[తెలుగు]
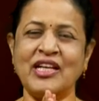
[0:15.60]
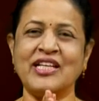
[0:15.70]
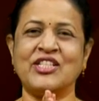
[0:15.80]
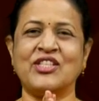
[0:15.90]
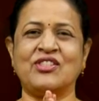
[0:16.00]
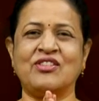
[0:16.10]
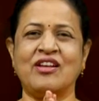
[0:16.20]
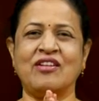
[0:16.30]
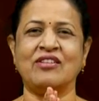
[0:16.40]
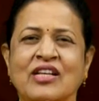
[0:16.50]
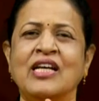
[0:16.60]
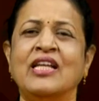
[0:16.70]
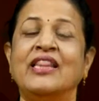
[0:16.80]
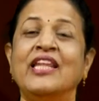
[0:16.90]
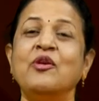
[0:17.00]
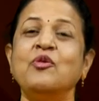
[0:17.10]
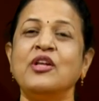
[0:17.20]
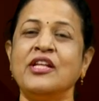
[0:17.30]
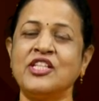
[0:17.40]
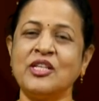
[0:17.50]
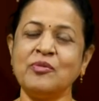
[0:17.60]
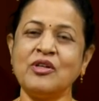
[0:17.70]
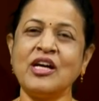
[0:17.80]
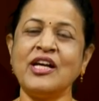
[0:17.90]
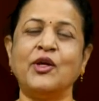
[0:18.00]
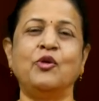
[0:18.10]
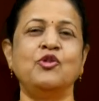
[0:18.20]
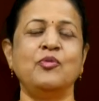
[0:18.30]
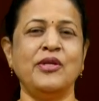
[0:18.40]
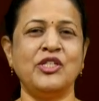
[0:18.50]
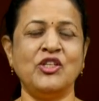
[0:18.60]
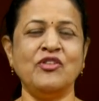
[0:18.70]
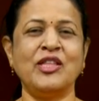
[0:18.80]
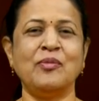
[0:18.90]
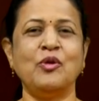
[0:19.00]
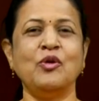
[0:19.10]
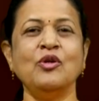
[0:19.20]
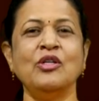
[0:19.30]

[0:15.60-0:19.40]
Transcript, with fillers: తెలియచేస్తున్నాను దేవుడు నిజముగా ఈరోజు మీ జీవితంలో